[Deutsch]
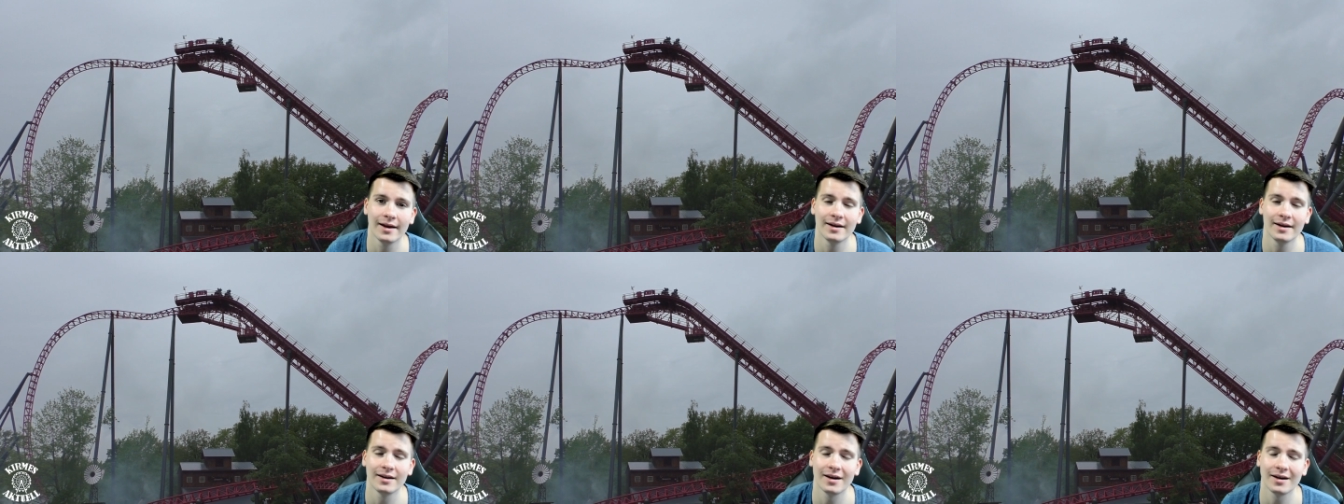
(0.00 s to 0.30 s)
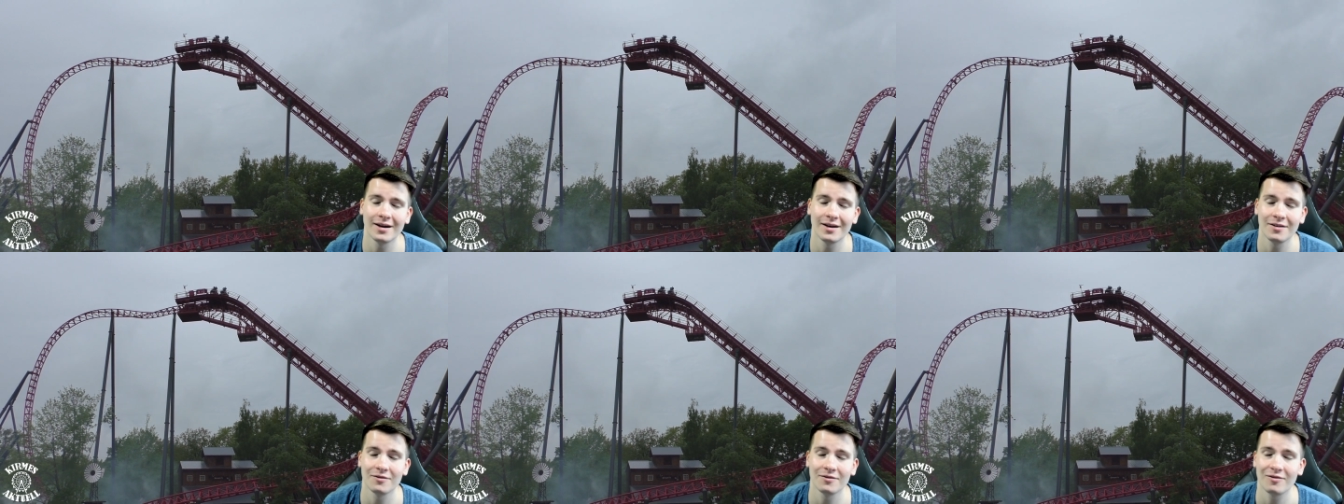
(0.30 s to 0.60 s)

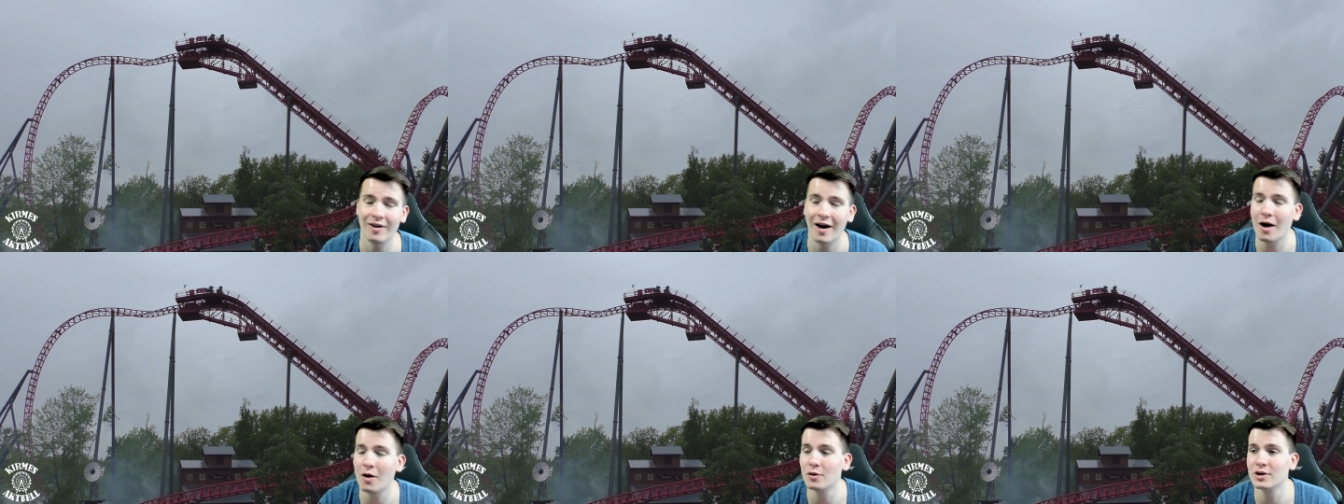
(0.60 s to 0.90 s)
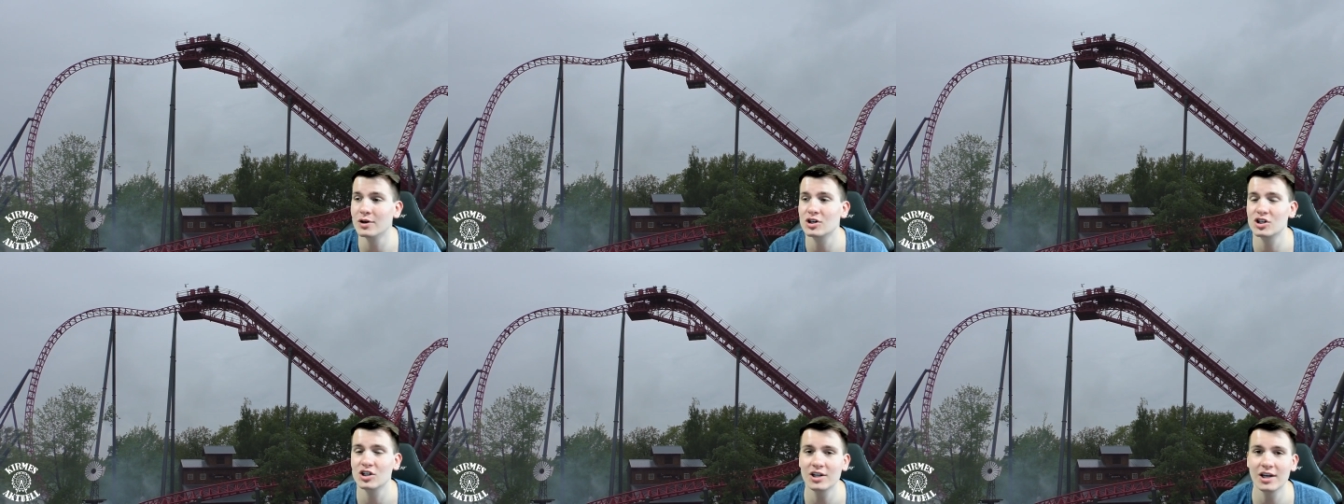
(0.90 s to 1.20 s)
einen
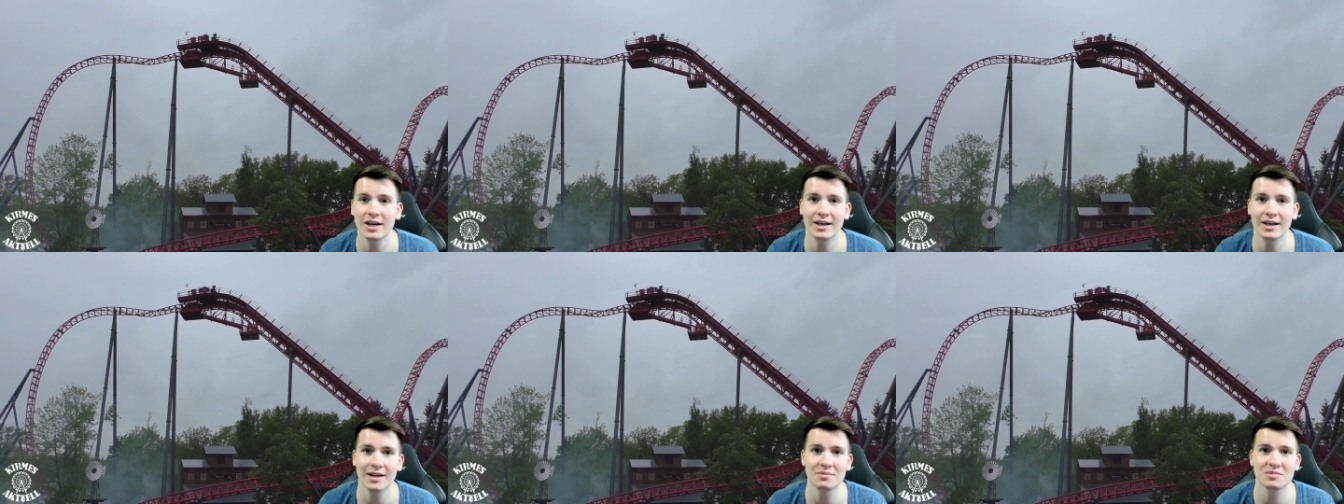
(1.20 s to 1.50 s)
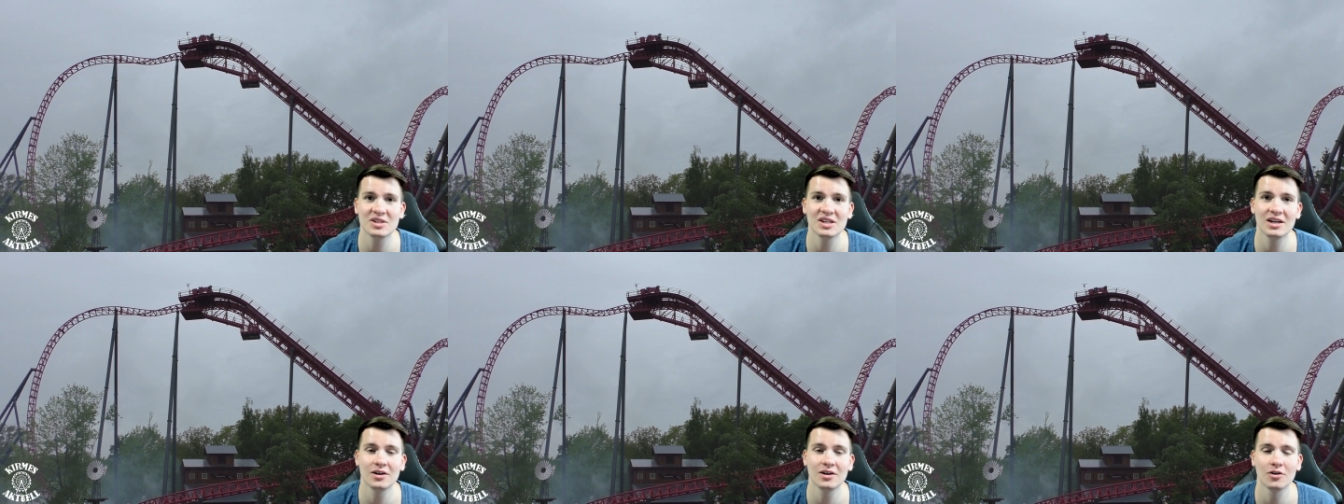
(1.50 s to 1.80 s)
Fahrunterschied in dem
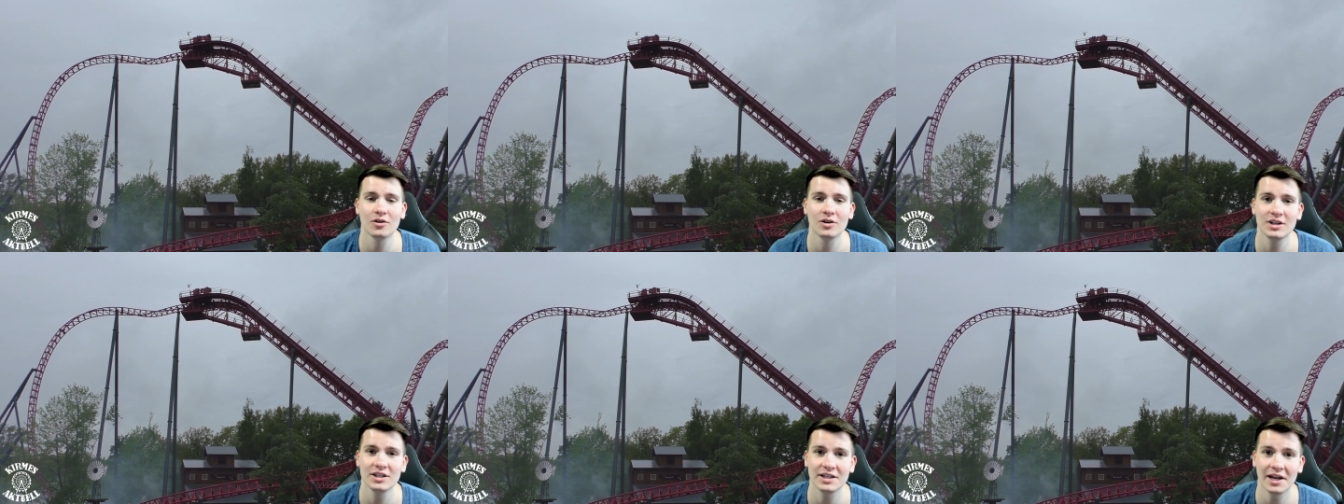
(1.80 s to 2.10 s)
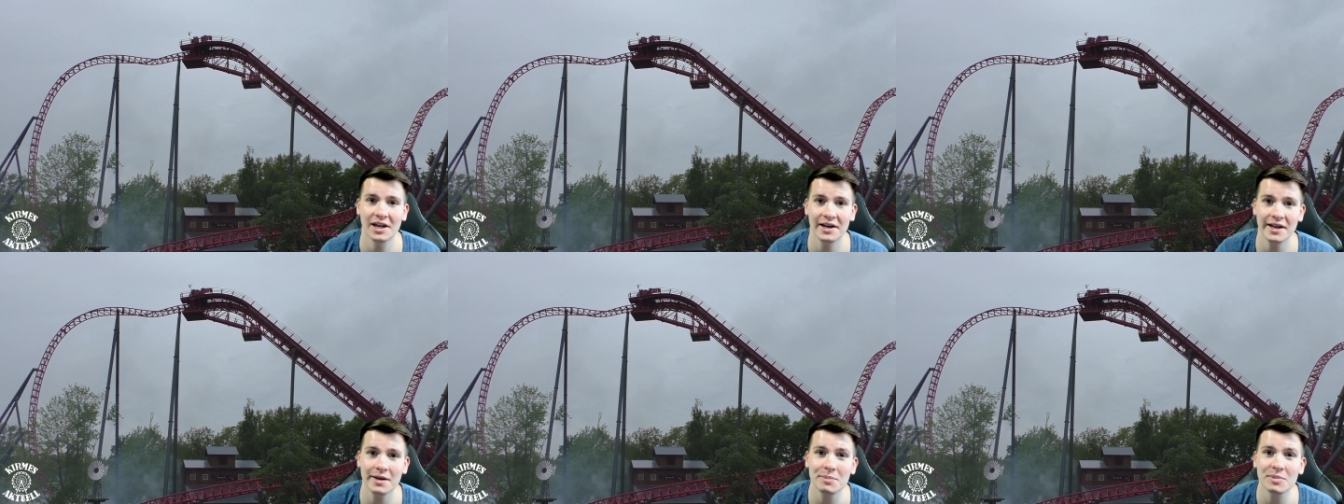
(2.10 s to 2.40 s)
Sinne noch nicht
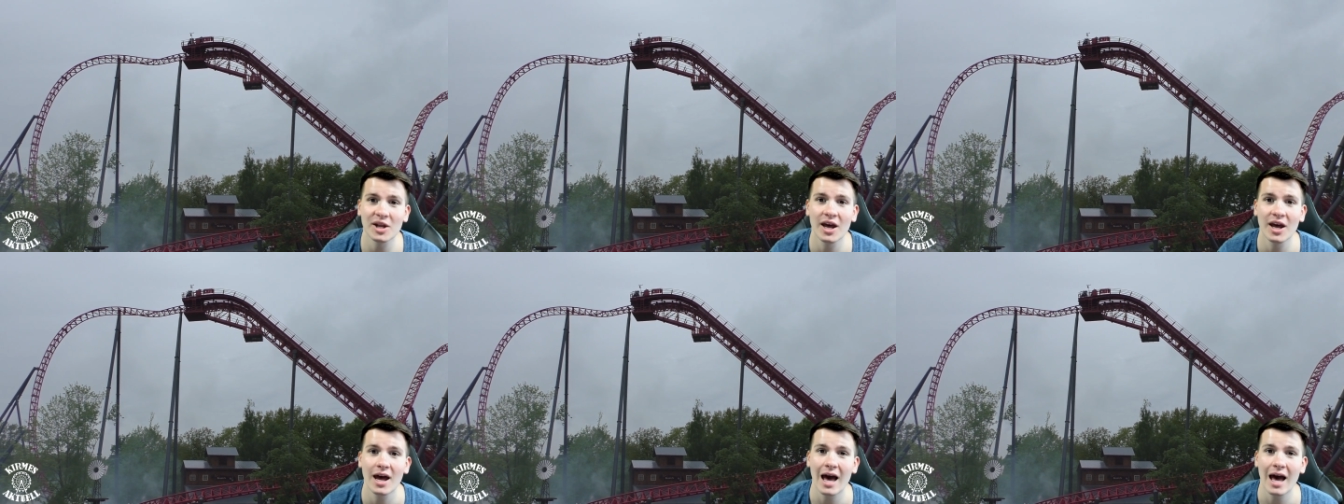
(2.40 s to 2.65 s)
erlebt.